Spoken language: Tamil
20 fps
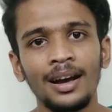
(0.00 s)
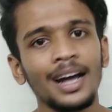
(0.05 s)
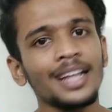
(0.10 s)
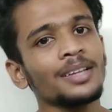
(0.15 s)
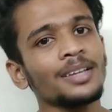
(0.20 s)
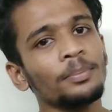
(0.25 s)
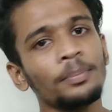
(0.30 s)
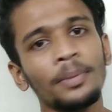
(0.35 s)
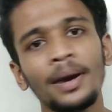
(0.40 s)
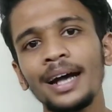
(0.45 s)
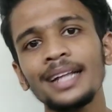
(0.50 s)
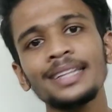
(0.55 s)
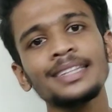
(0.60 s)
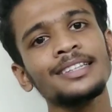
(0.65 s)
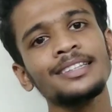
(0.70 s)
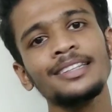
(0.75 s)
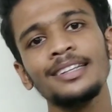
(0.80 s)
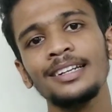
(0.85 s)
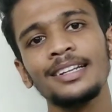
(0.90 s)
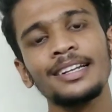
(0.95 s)
அதை
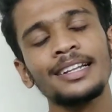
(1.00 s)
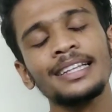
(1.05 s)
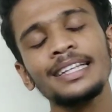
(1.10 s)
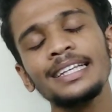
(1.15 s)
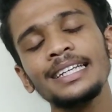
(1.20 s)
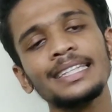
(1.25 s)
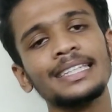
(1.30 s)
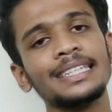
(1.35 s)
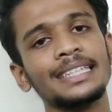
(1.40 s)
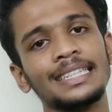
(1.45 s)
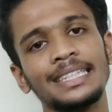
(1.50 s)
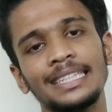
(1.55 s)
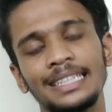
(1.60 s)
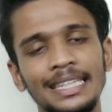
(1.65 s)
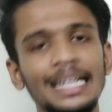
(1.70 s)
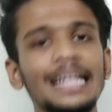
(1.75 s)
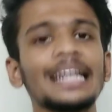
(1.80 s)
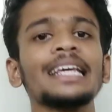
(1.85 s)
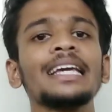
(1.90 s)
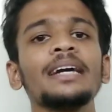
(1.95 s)
பார்த்ததுலேருந்து
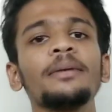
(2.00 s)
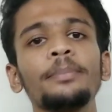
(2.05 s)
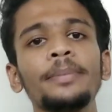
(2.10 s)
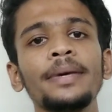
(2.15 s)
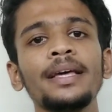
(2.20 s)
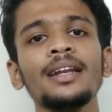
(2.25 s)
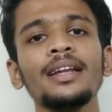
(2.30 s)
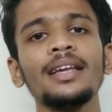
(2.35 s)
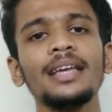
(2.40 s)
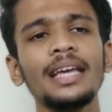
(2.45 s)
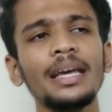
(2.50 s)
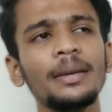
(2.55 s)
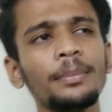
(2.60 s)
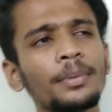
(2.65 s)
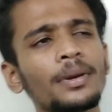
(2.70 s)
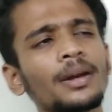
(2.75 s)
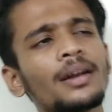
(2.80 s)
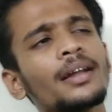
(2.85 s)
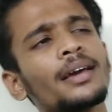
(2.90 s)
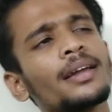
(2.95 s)
நிறையா பேர்
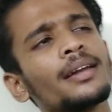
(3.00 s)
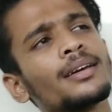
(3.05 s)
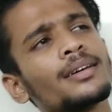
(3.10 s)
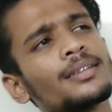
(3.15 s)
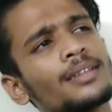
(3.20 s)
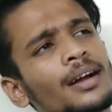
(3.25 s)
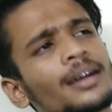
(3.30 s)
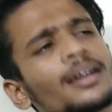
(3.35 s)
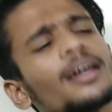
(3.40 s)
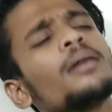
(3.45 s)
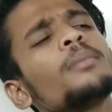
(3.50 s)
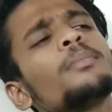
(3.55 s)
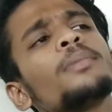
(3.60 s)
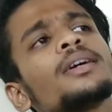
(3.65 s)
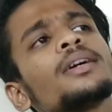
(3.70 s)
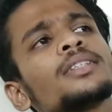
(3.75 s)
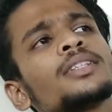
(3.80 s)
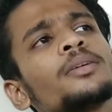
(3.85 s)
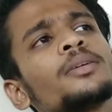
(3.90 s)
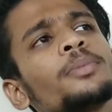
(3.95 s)
ஏப்ரல் நைனுக்கு தாண்டா
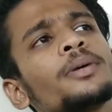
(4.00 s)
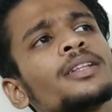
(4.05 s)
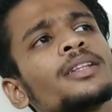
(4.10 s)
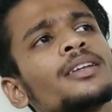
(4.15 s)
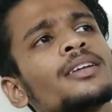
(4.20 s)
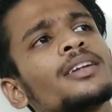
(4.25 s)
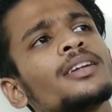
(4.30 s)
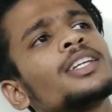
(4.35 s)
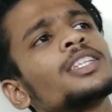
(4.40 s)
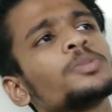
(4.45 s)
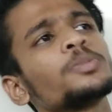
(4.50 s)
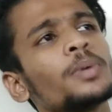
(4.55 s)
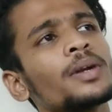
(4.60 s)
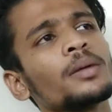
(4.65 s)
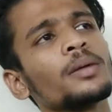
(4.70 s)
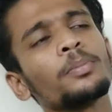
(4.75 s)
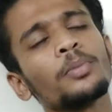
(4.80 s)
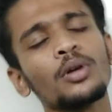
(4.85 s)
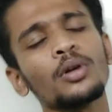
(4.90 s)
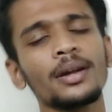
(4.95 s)
மாஸ்டர் படத்தை ரிலீஸ்
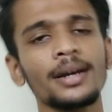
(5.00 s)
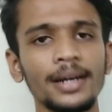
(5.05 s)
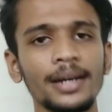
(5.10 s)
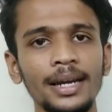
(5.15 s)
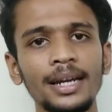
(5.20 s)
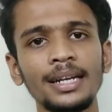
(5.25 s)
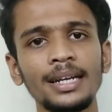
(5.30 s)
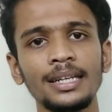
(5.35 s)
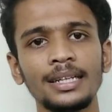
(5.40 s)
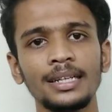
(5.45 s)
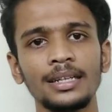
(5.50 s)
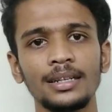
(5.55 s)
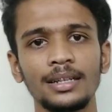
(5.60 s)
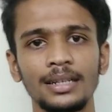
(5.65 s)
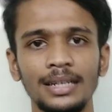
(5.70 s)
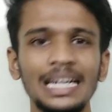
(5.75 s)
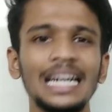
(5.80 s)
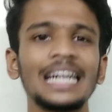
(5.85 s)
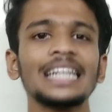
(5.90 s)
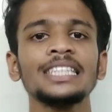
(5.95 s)
பண்ண போகிறாங்கன்னு
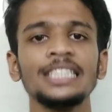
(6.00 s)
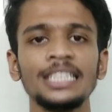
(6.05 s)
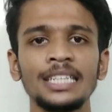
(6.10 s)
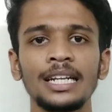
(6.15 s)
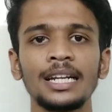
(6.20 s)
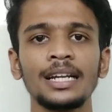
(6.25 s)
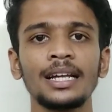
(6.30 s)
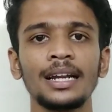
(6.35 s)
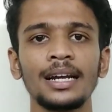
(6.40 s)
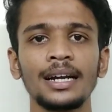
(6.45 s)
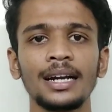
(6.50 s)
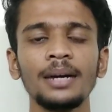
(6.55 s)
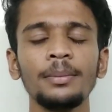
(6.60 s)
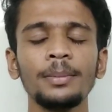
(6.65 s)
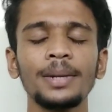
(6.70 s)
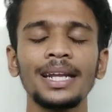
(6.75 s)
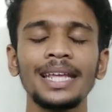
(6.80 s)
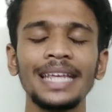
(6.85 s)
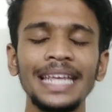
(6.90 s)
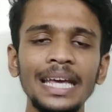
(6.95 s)
நினச்சிட்டு இருக்கிறாங்க
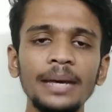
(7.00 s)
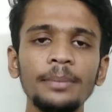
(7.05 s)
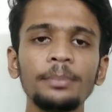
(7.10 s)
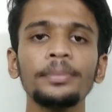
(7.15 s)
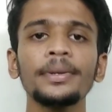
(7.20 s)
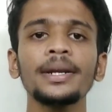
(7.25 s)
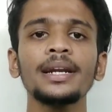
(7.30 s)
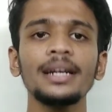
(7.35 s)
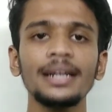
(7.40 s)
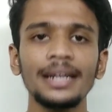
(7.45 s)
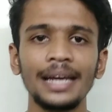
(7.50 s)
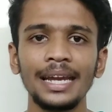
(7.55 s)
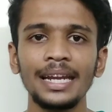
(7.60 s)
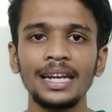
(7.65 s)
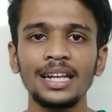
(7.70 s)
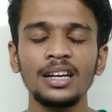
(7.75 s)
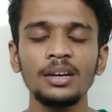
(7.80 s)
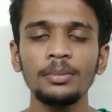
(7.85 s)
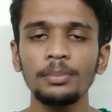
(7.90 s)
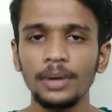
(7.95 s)
பட் ஏப்ரல்
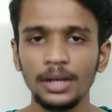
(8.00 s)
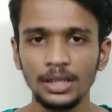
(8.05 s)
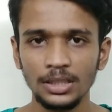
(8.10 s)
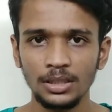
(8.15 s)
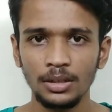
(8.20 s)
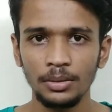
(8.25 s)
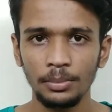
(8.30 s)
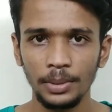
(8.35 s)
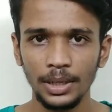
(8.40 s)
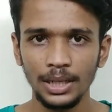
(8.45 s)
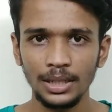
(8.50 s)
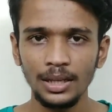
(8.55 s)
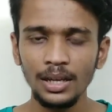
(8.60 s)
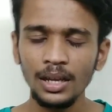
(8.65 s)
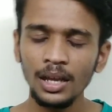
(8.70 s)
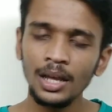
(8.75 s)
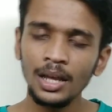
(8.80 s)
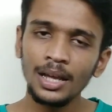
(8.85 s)
நைனுக்கு மாஸ்டர் படத்தை